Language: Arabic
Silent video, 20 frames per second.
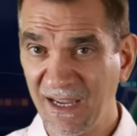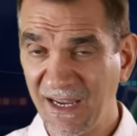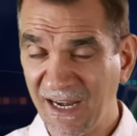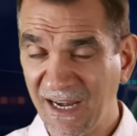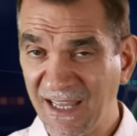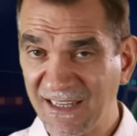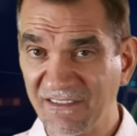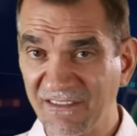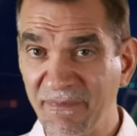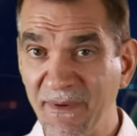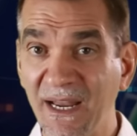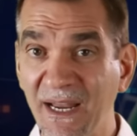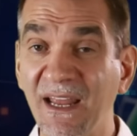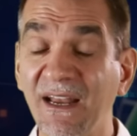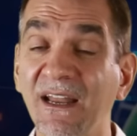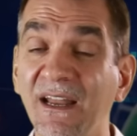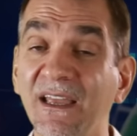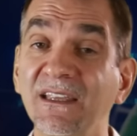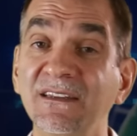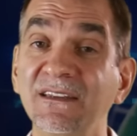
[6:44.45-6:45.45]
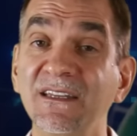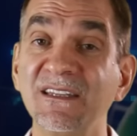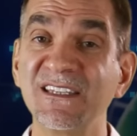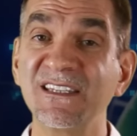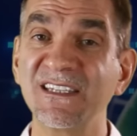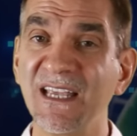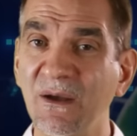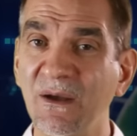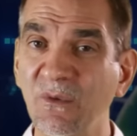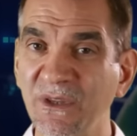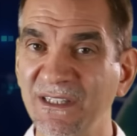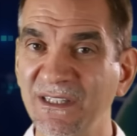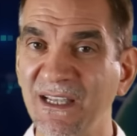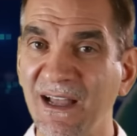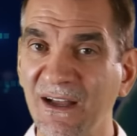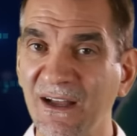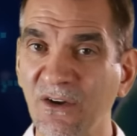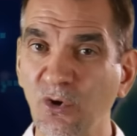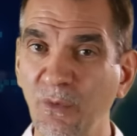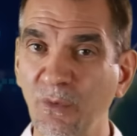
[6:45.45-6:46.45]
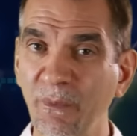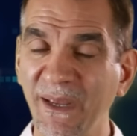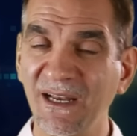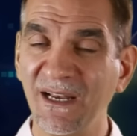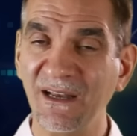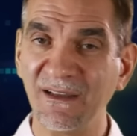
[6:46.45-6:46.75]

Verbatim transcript: الهدف منها أنك أنت تساوي التآكل بين